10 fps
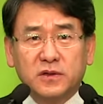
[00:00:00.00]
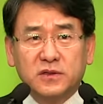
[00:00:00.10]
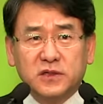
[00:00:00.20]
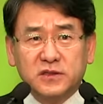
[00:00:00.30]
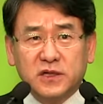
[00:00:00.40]

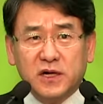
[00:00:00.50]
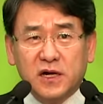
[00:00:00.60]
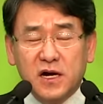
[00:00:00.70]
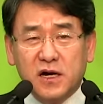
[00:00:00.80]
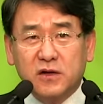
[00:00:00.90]
이게
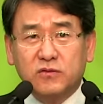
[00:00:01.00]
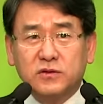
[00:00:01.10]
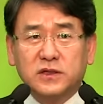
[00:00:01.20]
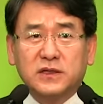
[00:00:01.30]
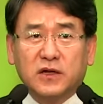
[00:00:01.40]
자꾸
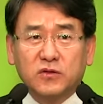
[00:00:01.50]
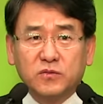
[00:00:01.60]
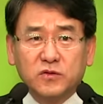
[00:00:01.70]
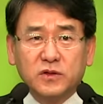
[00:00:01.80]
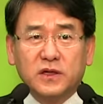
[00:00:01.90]
그냥 나도
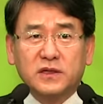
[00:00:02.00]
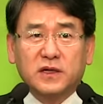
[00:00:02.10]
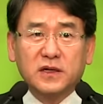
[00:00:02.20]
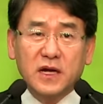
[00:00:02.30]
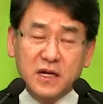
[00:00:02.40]
모르게
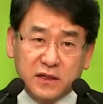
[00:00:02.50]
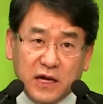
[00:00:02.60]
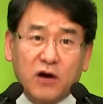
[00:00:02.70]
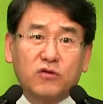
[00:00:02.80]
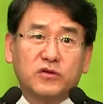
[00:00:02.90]
그냥
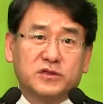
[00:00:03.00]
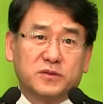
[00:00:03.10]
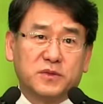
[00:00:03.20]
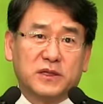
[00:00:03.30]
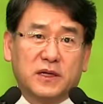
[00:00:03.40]
나오고
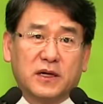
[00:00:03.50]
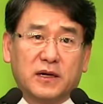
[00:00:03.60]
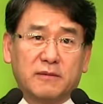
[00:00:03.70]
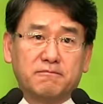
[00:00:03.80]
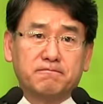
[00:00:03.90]

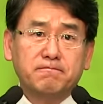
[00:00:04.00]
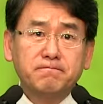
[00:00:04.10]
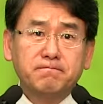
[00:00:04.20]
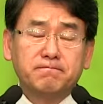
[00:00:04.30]
있습니다. 응?